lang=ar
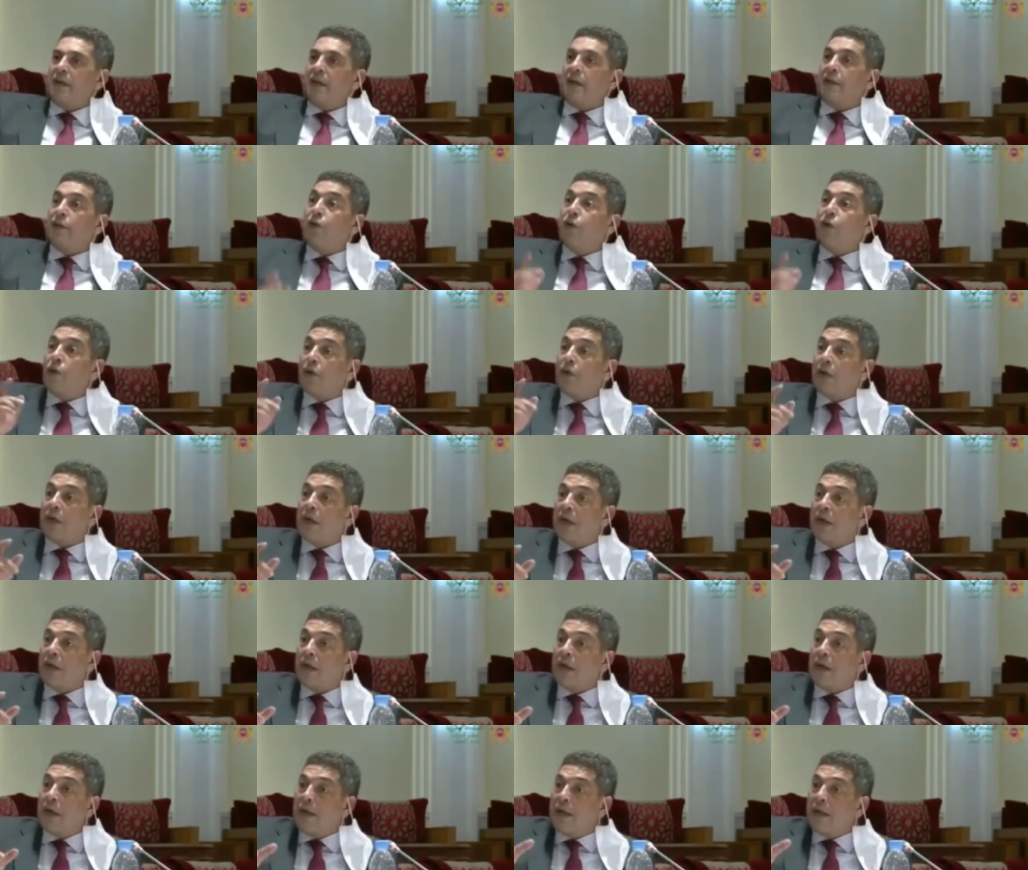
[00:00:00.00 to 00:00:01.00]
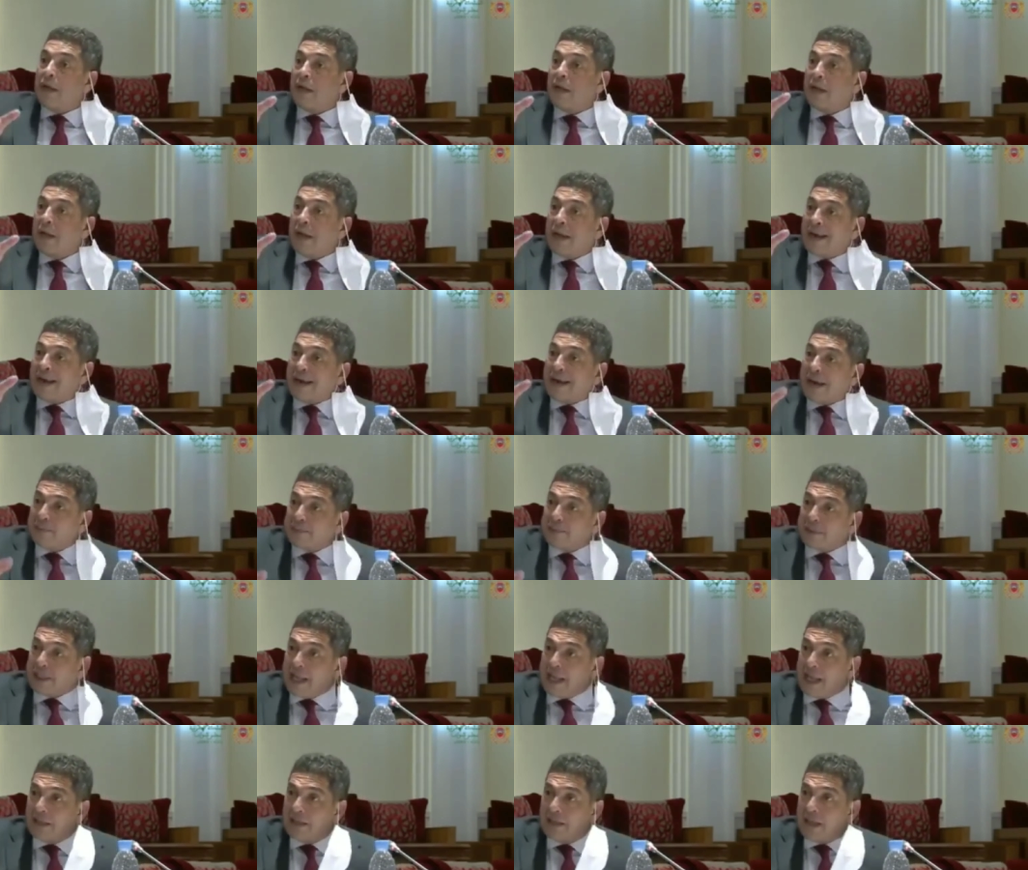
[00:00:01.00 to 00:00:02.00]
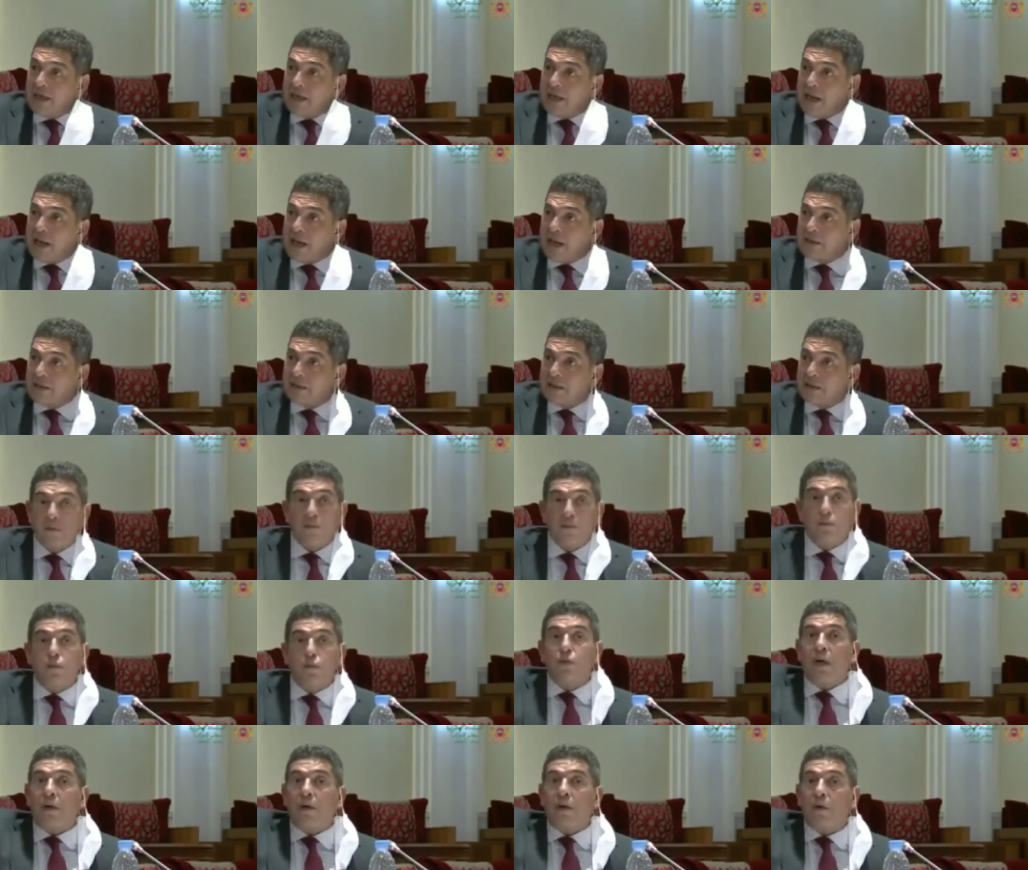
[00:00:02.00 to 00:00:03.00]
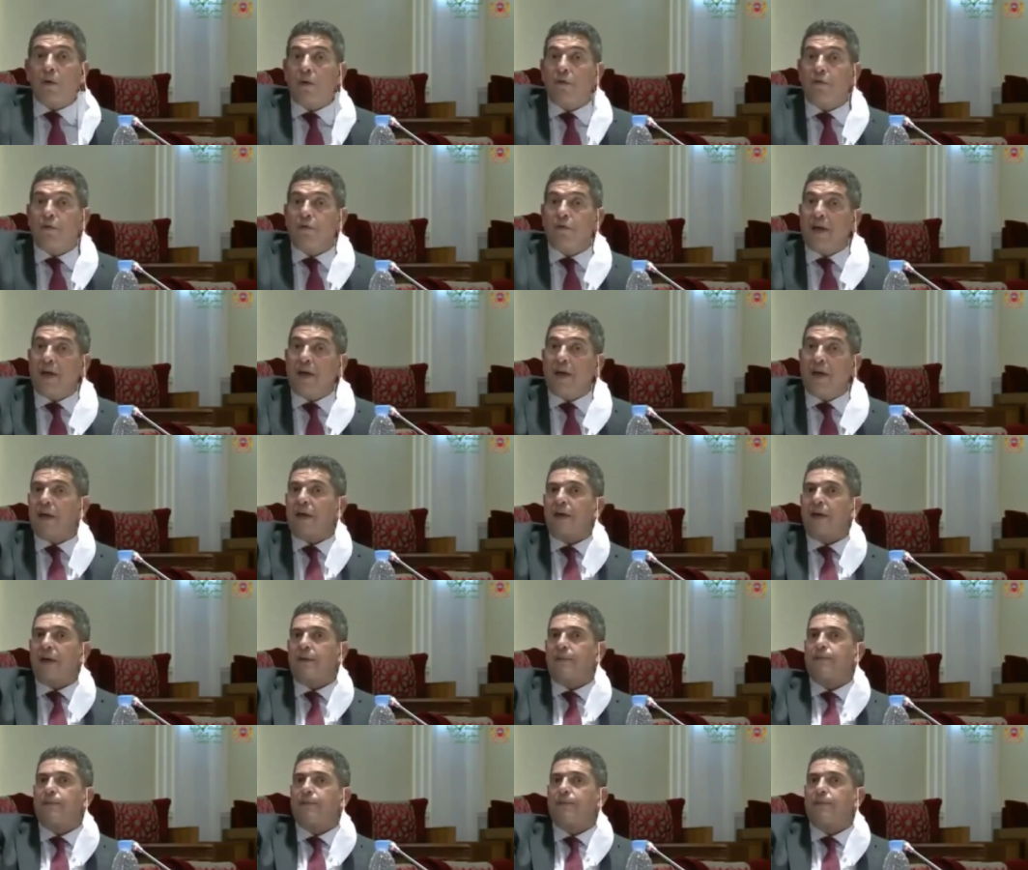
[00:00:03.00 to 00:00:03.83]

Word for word: دونك الربط آه، الانترنت متوفر